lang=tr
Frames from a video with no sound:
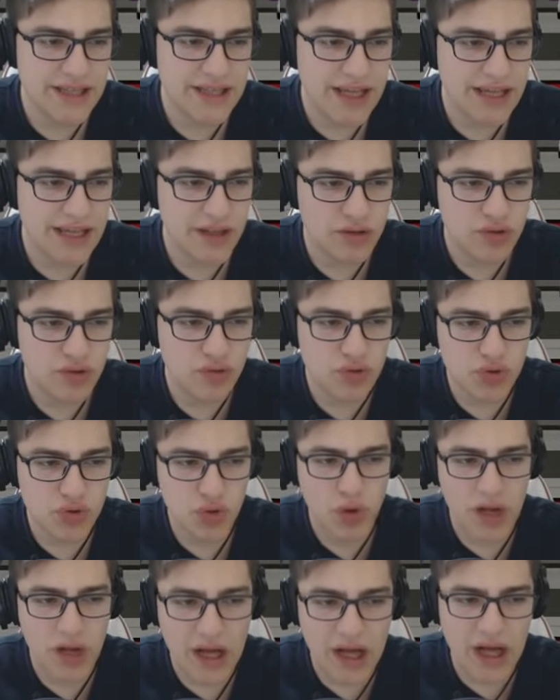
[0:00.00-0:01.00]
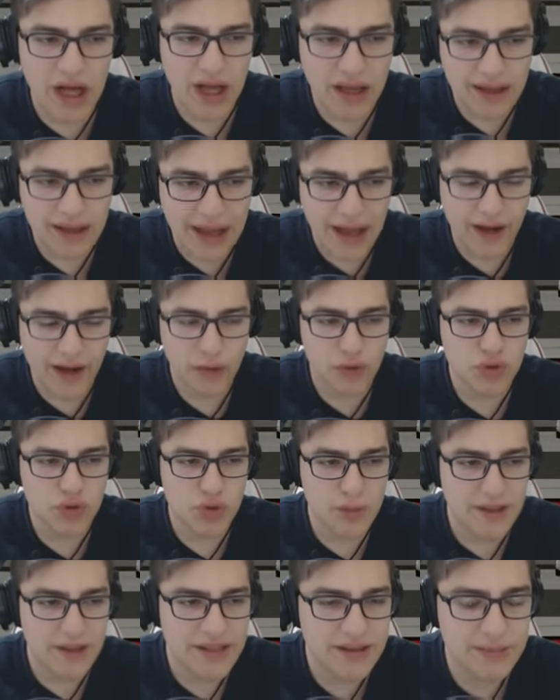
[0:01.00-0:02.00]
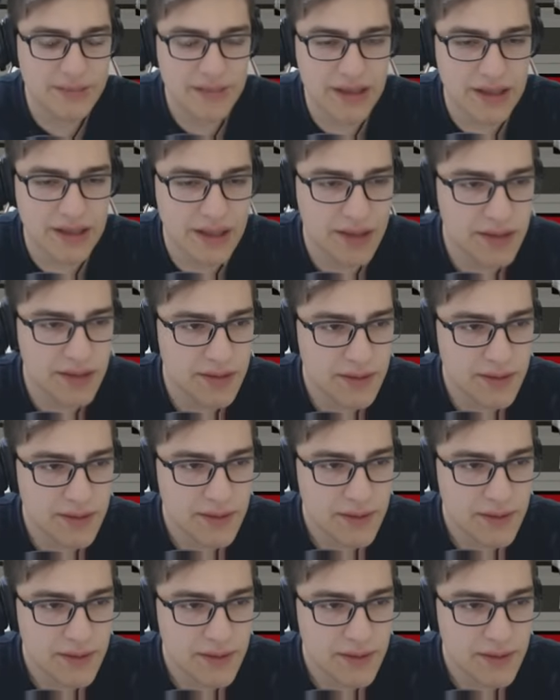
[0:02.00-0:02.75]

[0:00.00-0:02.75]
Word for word: Diğerleri çünkü çok yani hoşuma gitmedi.